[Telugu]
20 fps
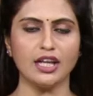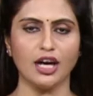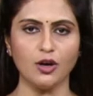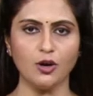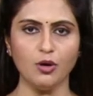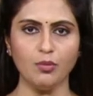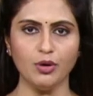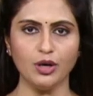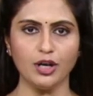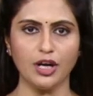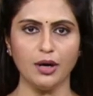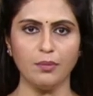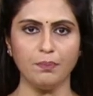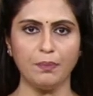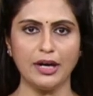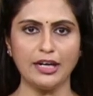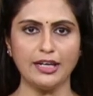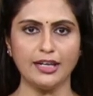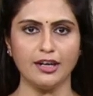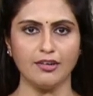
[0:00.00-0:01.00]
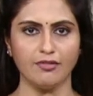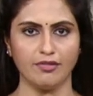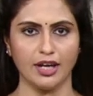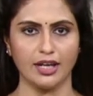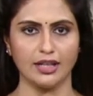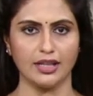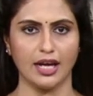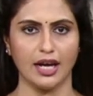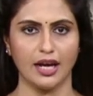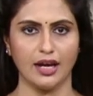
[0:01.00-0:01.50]
తగ్గుముఖం పట్టిన
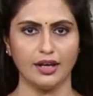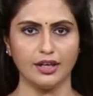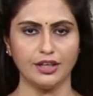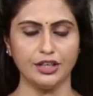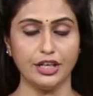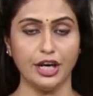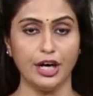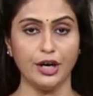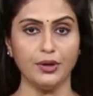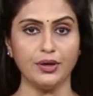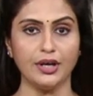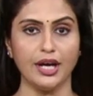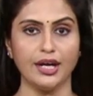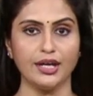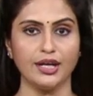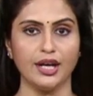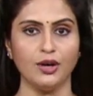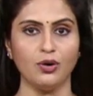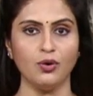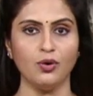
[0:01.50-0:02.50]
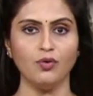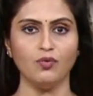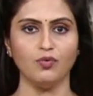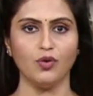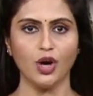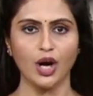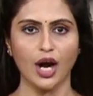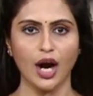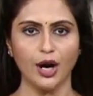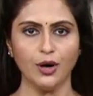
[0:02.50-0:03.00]
వరద ఏడు గేట్లను
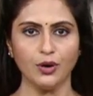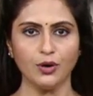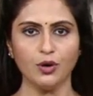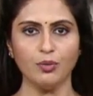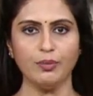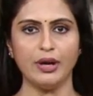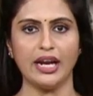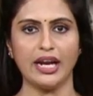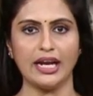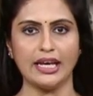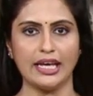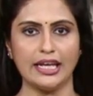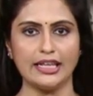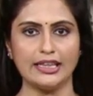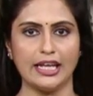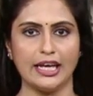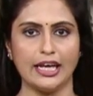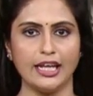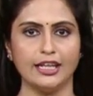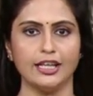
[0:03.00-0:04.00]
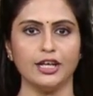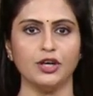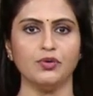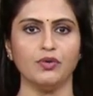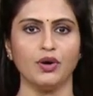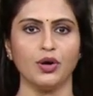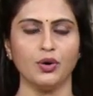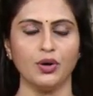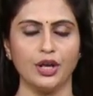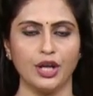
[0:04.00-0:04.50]
ఒక అడుగు మేర ఎత్తి
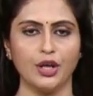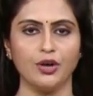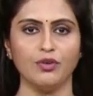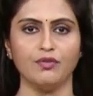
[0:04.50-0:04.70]
దిగువకు నీరు